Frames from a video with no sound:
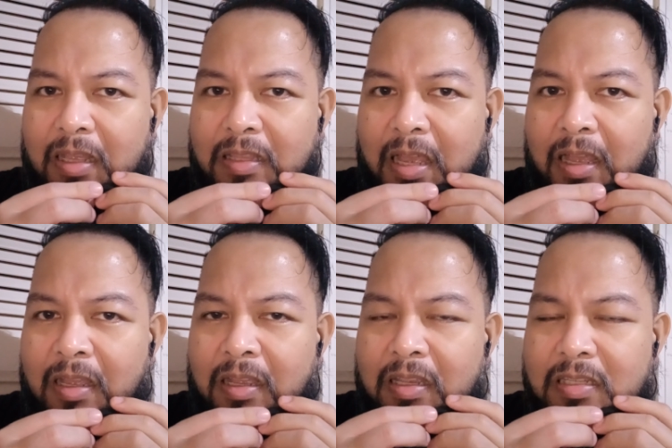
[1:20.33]
na
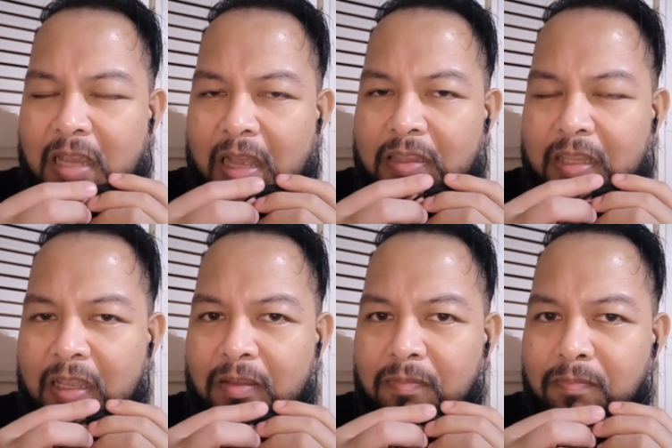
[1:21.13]
sa
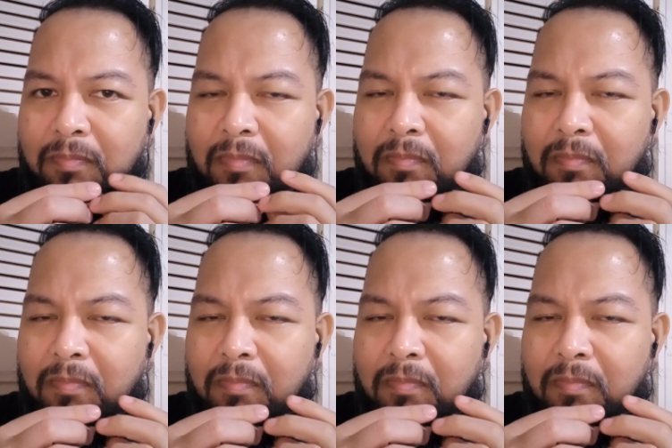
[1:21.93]
ating